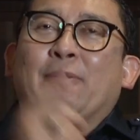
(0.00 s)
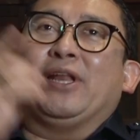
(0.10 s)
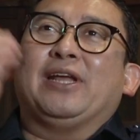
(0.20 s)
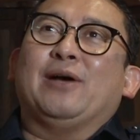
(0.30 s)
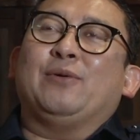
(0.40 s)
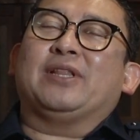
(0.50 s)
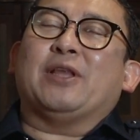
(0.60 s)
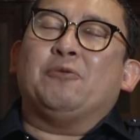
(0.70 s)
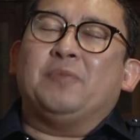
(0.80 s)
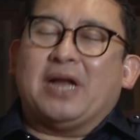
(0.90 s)
Amerika udah
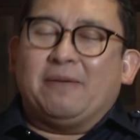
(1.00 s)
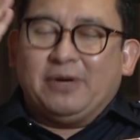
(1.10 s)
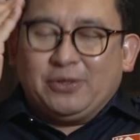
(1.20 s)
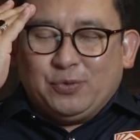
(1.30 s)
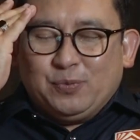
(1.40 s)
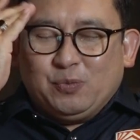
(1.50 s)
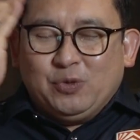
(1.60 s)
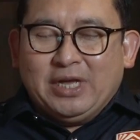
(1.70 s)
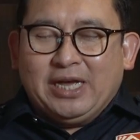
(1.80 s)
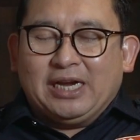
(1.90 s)
tahun berapa itu
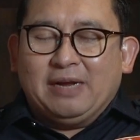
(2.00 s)
punya yang